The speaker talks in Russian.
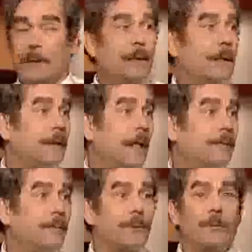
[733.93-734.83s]
Я на
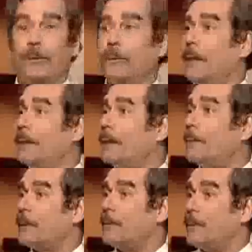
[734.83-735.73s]
начальство посмотрю, на них
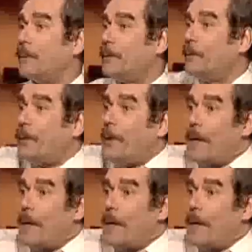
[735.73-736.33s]
посмотрю. Думаю,